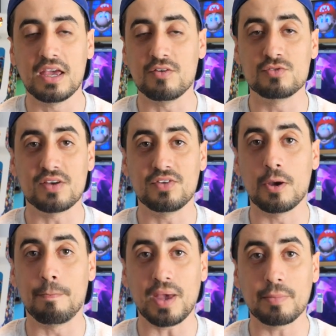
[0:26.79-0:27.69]
Et vous avez
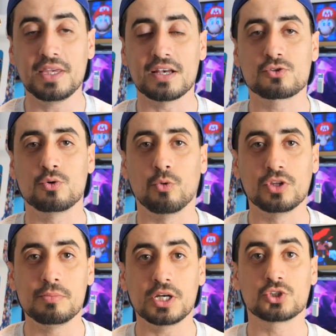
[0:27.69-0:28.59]
euh, permis à ce que mon
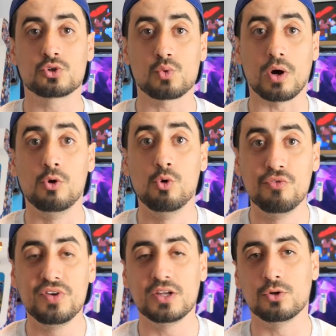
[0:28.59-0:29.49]
image soit
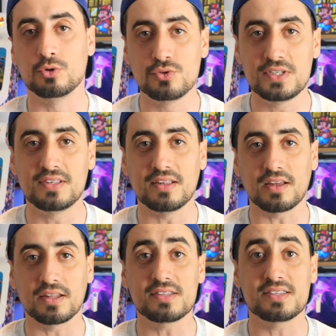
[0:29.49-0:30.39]
levée euh, du site
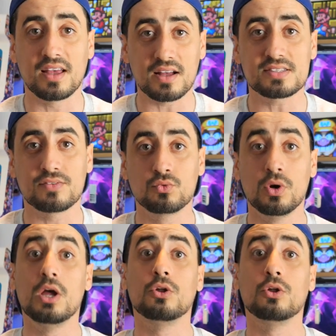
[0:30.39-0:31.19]
internet. C'est grâce à vous.